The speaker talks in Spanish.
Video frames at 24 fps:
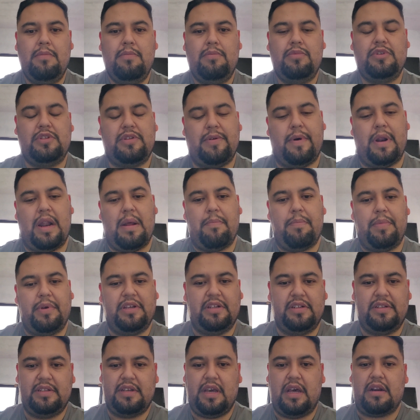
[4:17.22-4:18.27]
pues, te van a
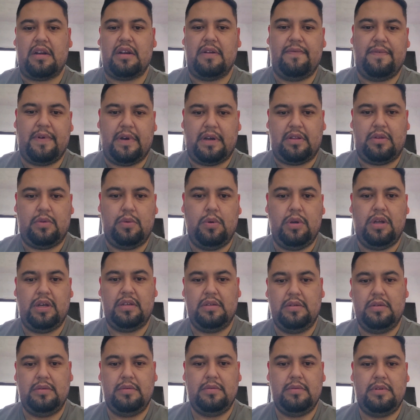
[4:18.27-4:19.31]
pedir si
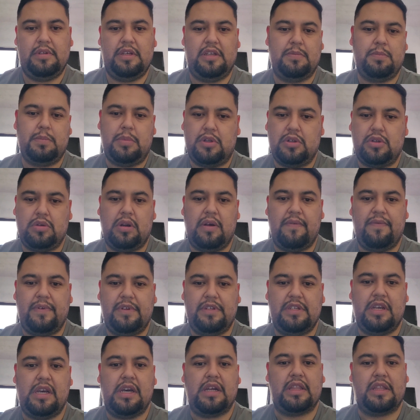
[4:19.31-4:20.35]
refacturas. Si es persona
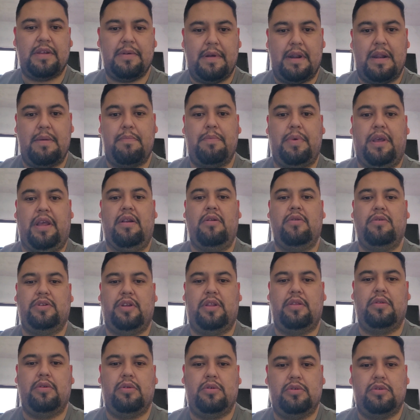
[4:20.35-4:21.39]
física, te van a pedir los
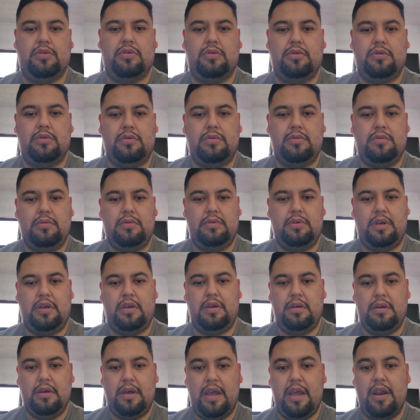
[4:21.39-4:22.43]
endosos, ¿sí?
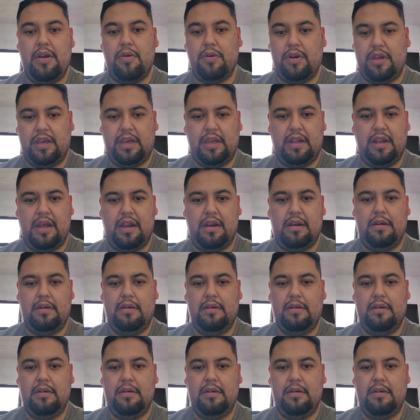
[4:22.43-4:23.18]
En original.